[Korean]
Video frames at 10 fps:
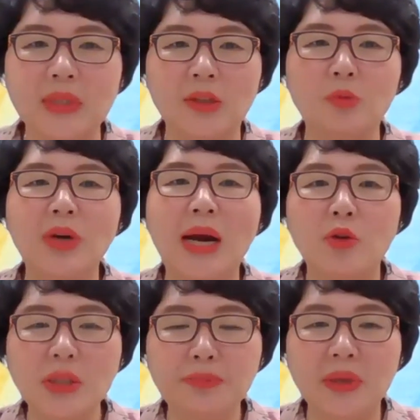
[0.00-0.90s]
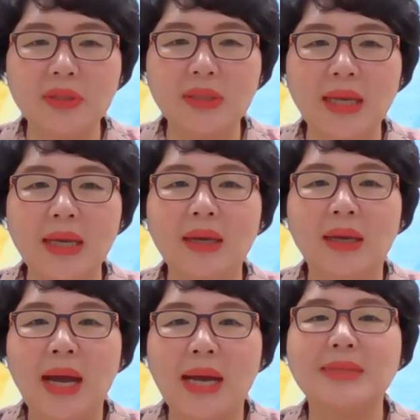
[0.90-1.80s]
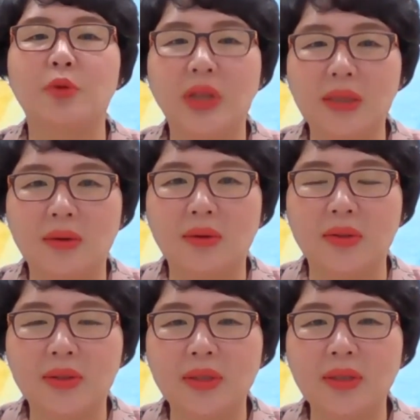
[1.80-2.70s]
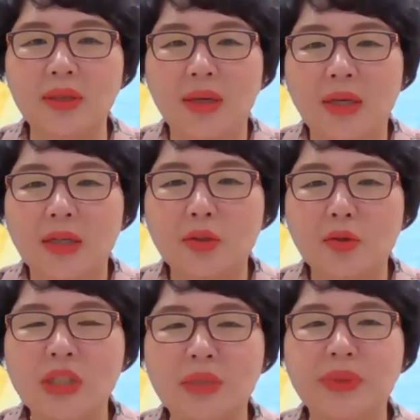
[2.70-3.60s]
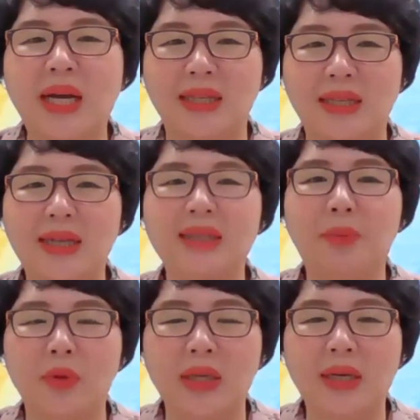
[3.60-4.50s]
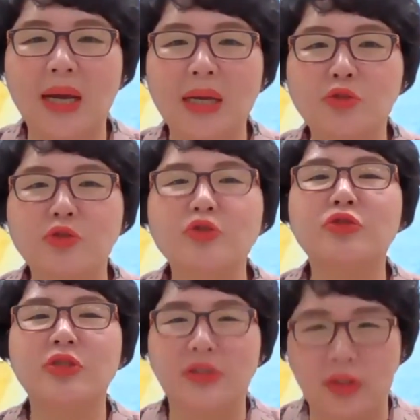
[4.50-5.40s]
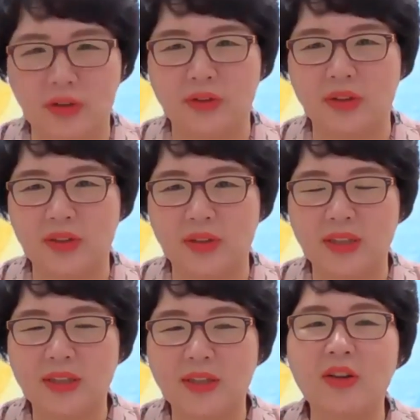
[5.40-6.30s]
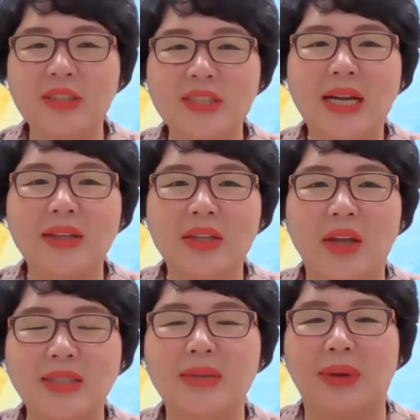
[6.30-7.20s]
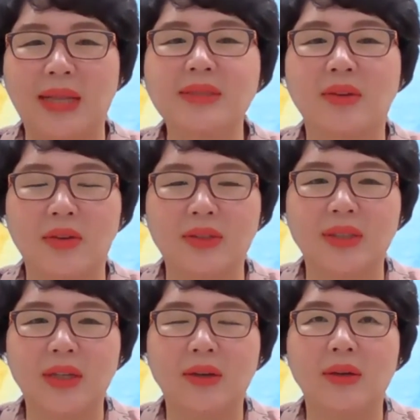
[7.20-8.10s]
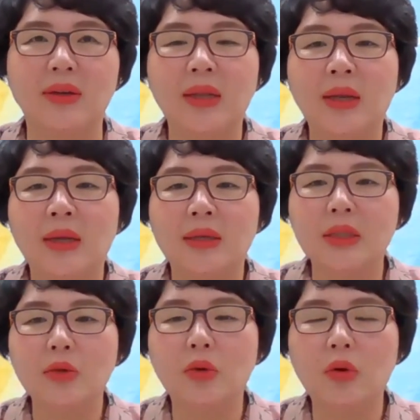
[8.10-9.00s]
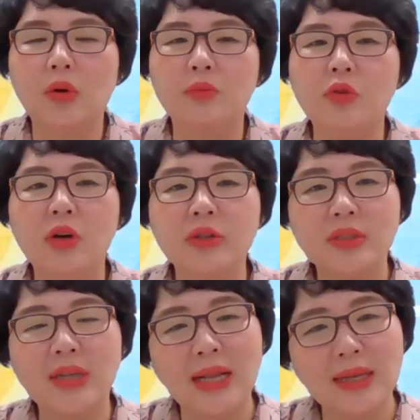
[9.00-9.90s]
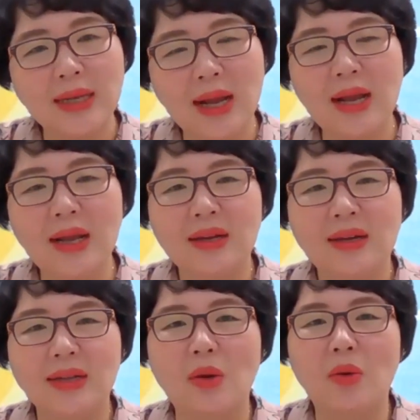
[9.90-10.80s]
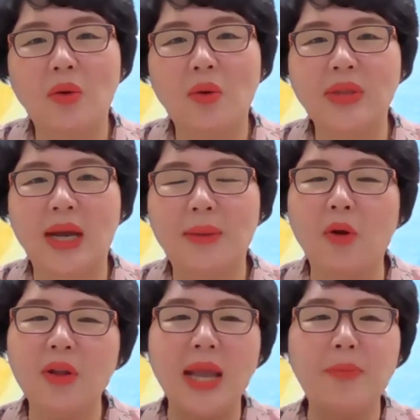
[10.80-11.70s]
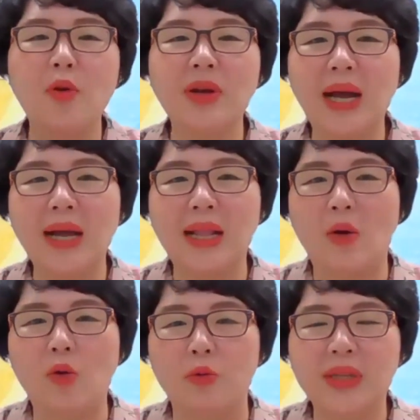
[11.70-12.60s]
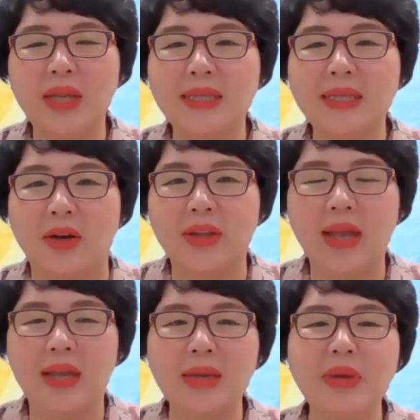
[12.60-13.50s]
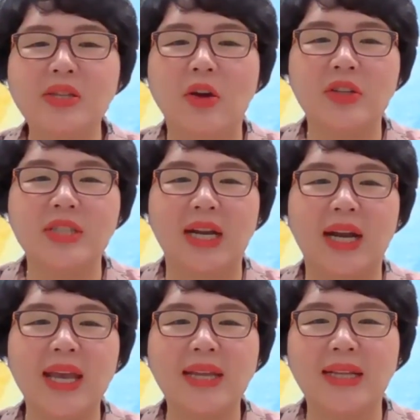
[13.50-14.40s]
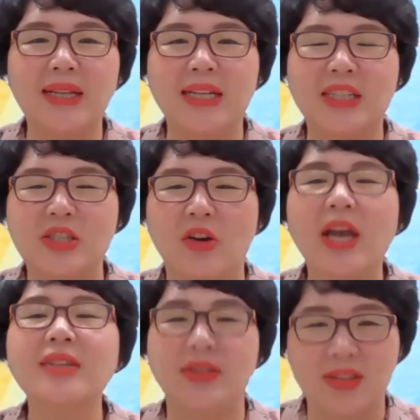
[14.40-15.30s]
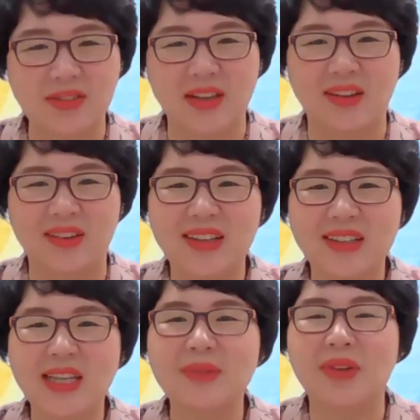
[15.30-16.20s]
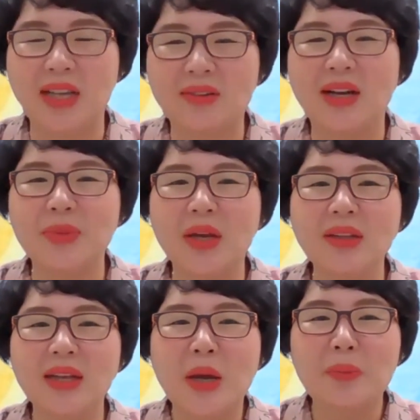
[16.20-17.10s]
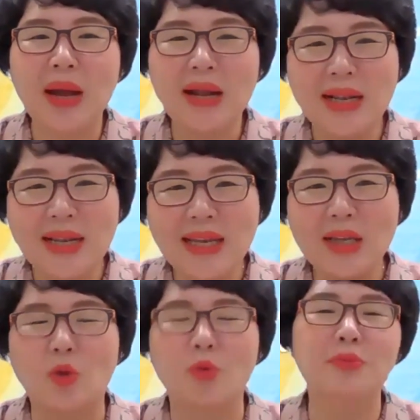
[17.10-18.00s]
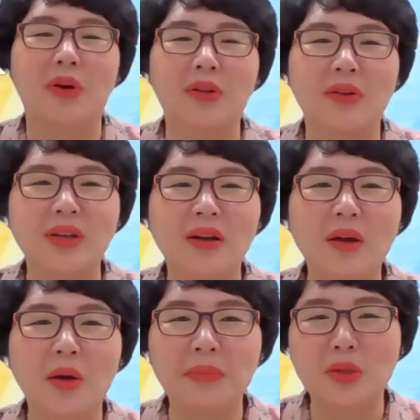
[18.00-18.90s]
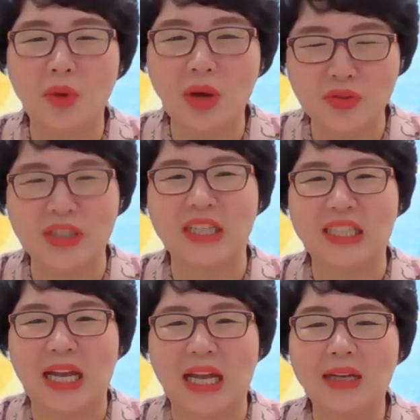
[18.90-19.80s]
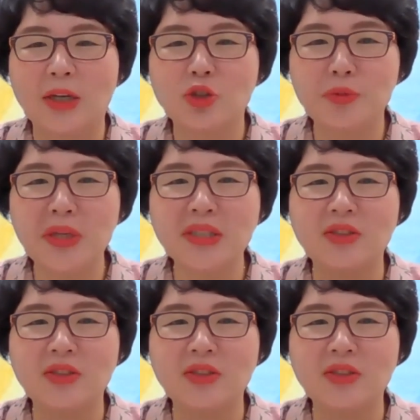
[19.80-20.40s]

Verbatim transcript: 너무 하고 싶었는데 하지 못했던 것들 그리고 집이 가난하다 보니까 주눅들었던 그런 시간들이 굉장히 많았었거든요. 그리고 무엇을 할까? 라고 내가 뭐를 해볼까라고 고민하기 전에 이미 저는 제가 해야 될 일들이 정해져 있었어요. 그게 뭐냐고 하면 빨리 돈 벌어서 엄마 도와줘야 되겠다. 주변에서